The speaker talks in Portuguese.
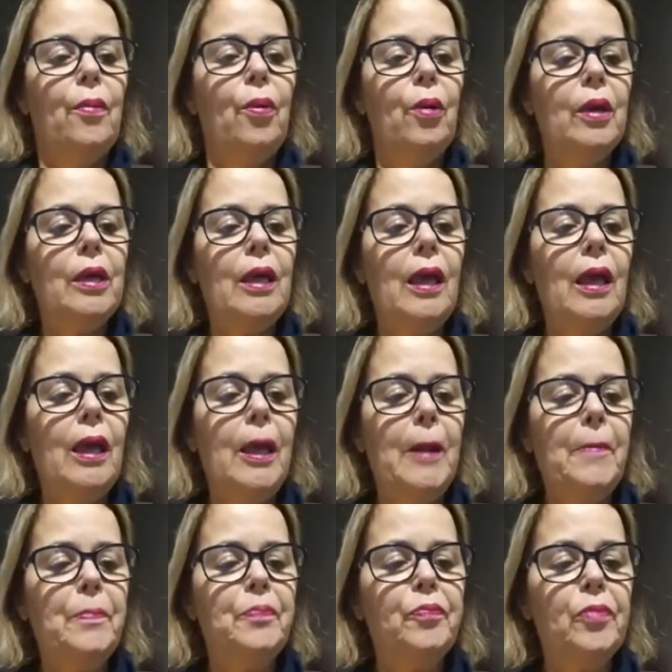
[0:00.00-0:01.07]

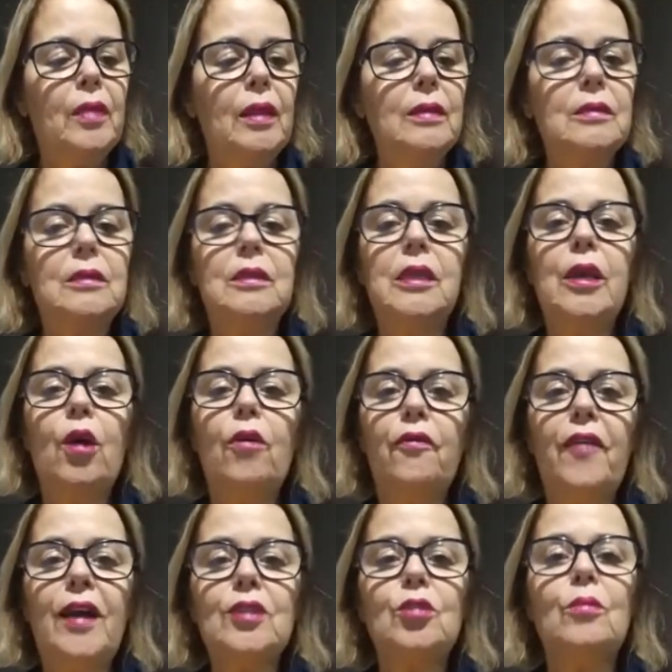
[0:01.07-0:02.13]
Porque se eu
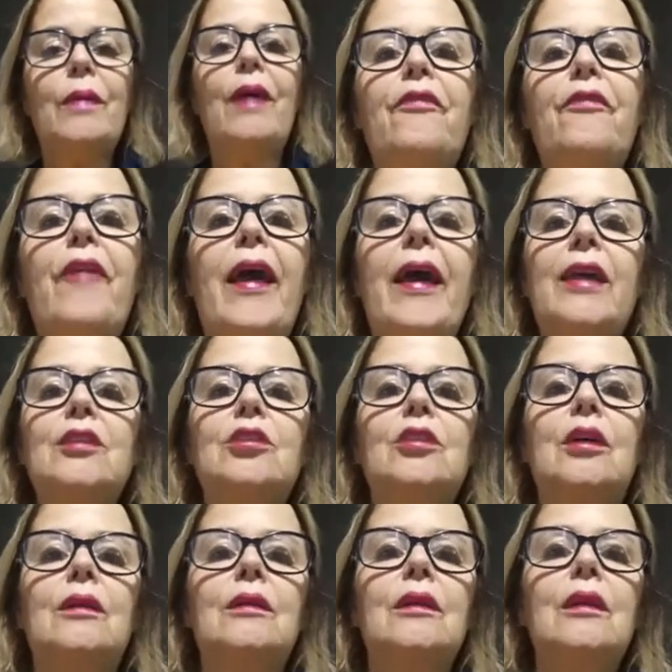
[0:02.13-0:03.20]
faço
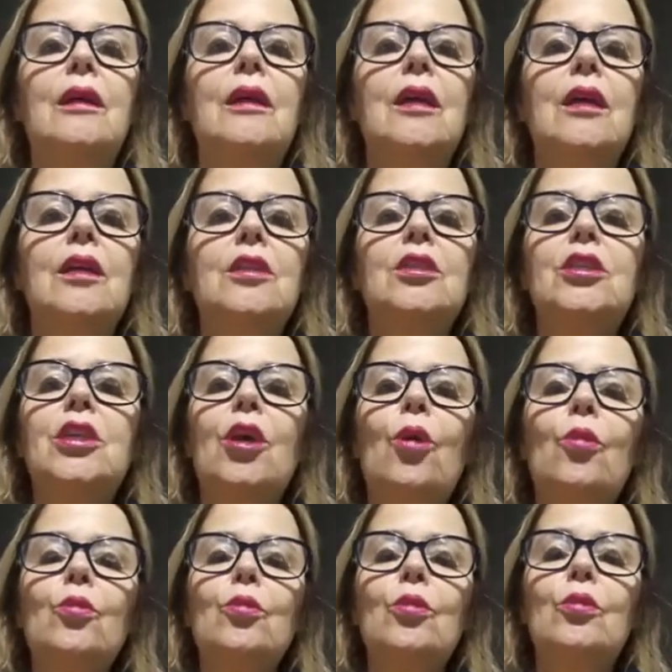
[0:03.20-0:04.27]
festa, se
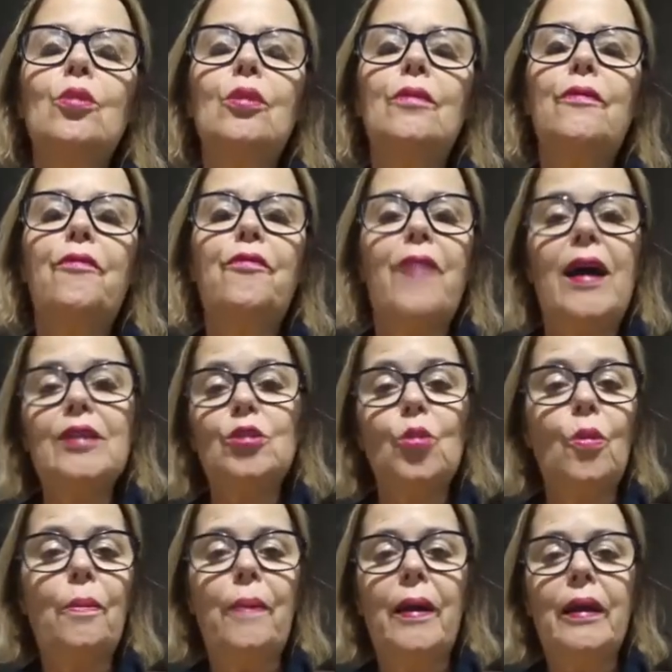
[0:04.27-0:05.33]
eu faço
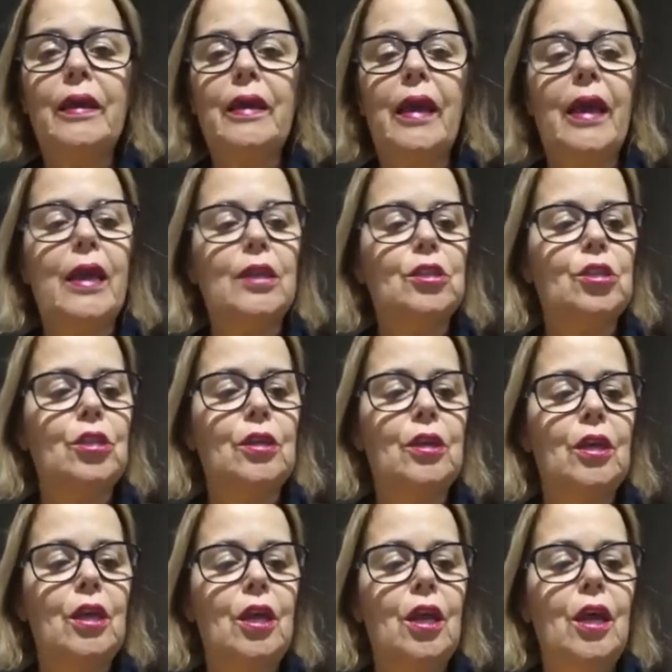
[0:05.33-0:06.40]
um banquete
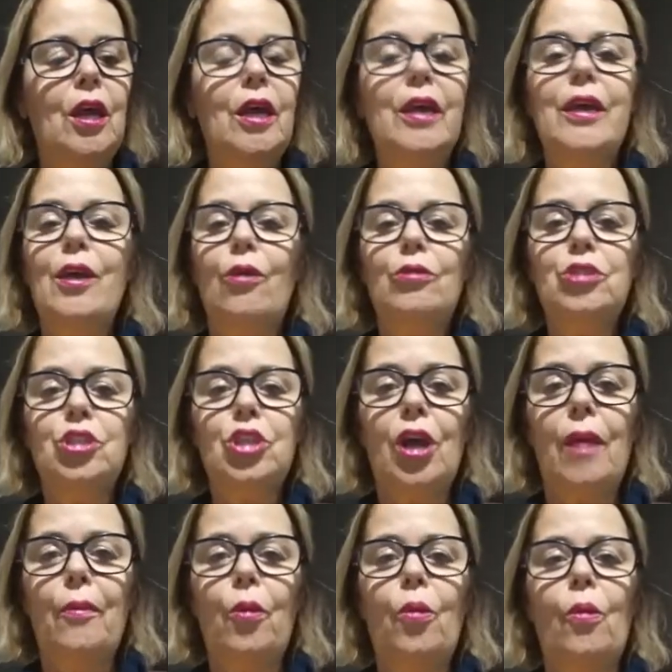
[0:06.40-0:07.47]
e eu
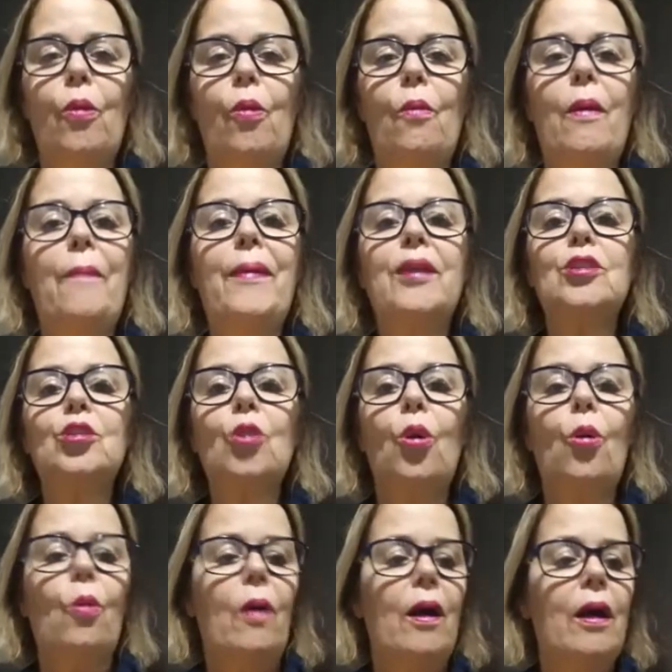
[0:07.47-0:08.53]
chamo uma
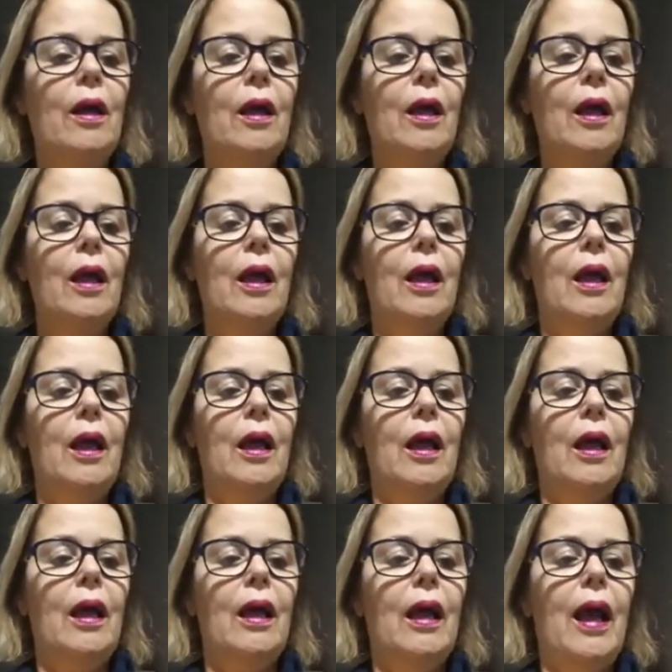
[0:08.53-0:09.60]
pessoa,
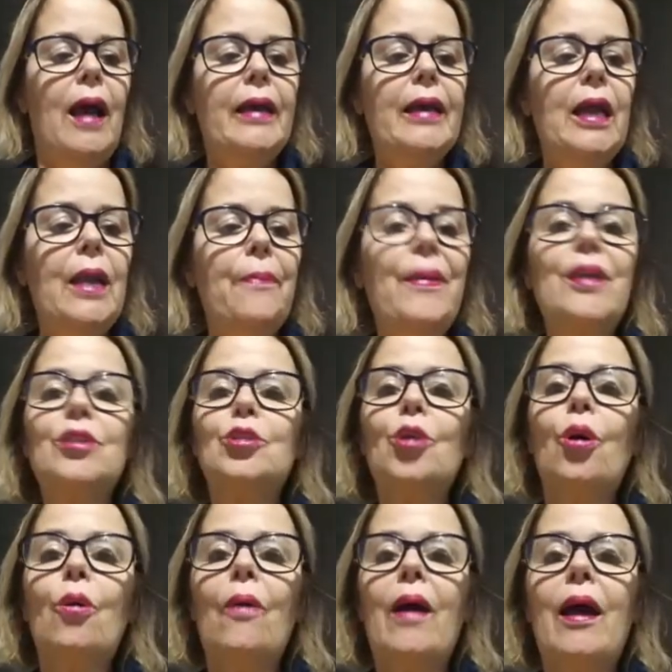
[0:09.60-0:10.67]
aquela
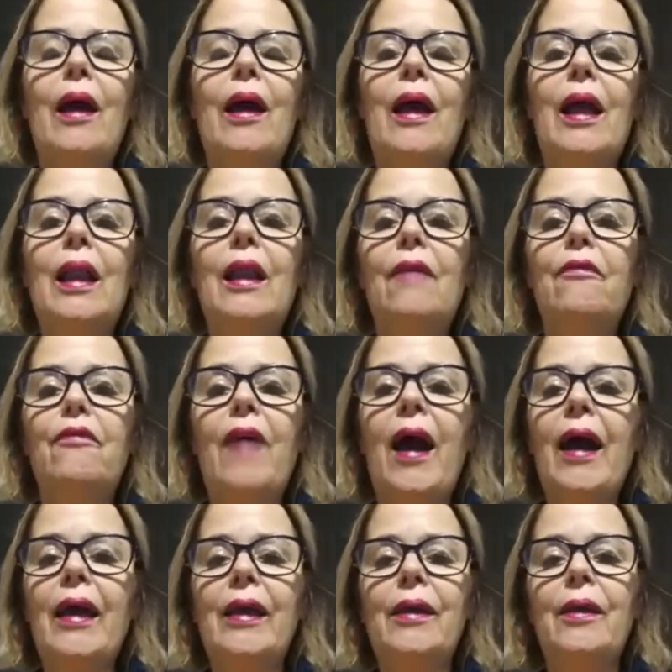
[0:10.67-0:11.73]
pessoa ela
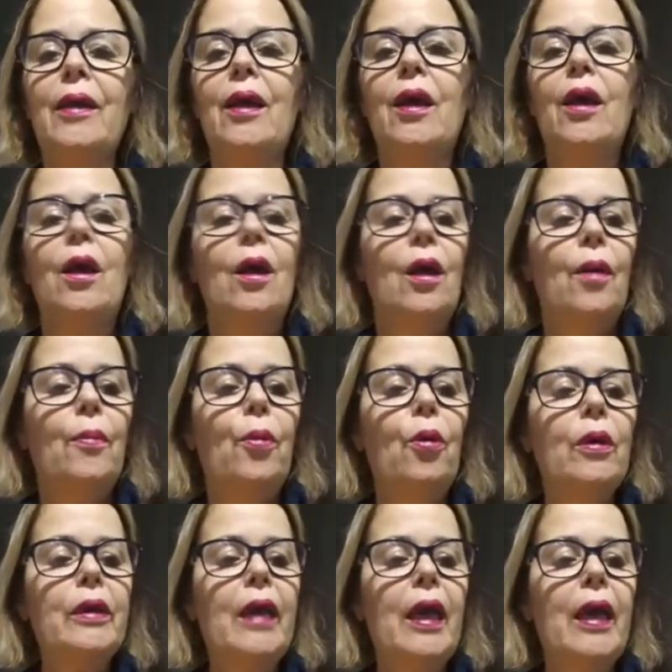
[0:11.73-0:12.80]
vai
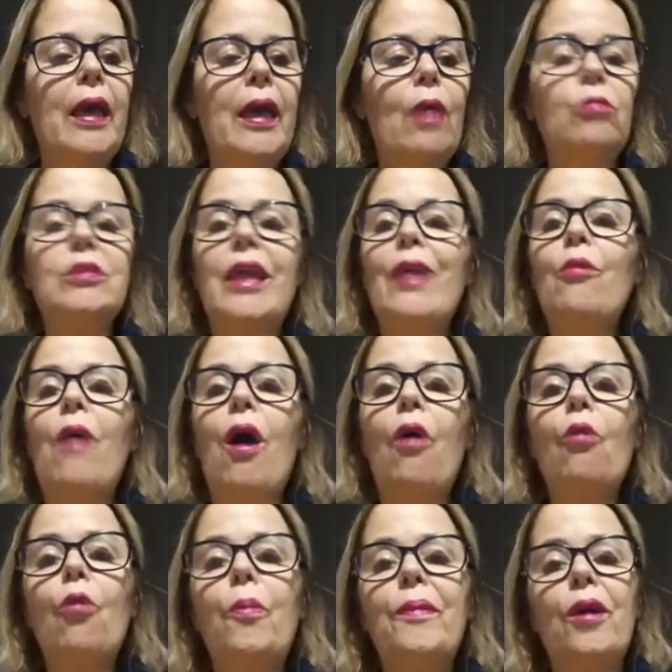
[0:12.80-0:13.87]
porque eu tenho
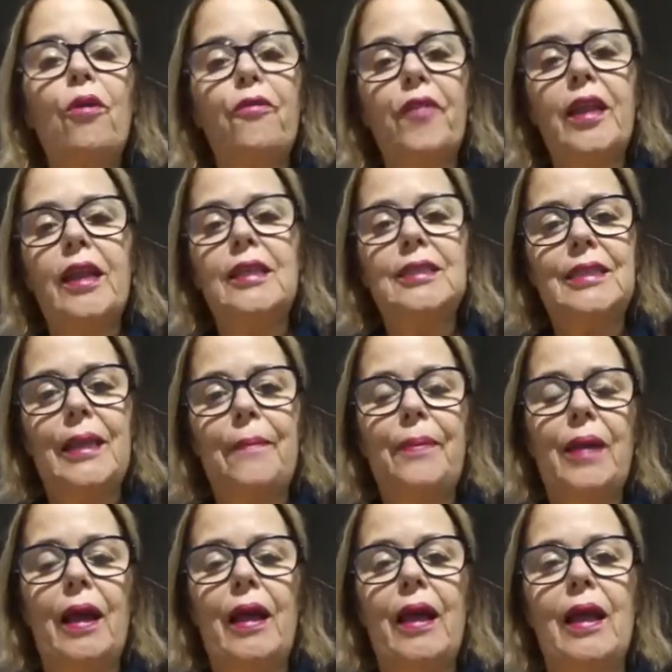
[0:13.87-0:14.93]
algo para oferecer
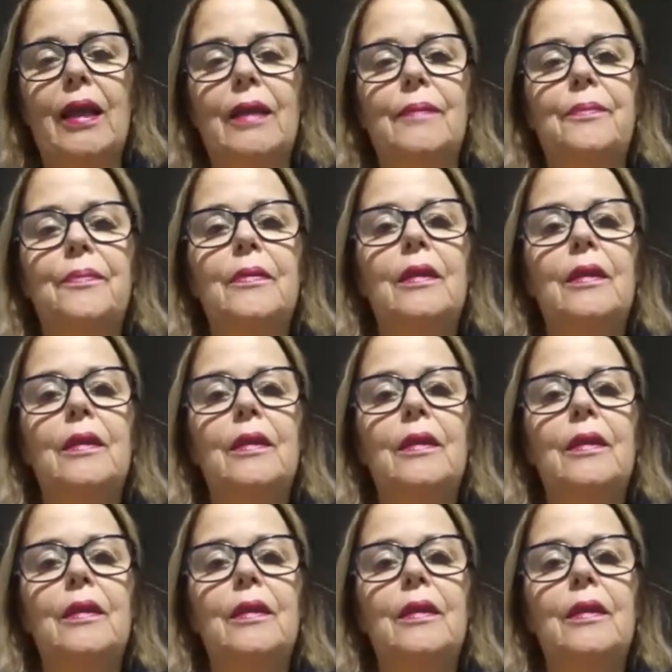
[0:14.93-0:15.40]
para ela.